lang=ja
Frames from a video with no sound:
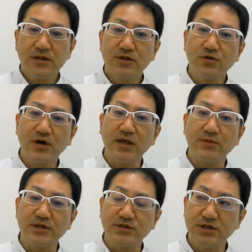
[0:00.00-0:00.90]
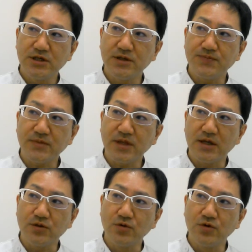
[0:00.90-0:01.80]
とかいますし、
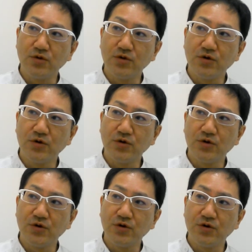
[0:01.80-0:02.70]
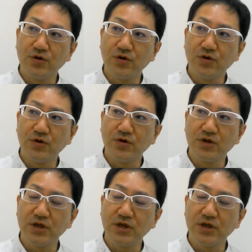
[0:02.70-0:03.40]
と、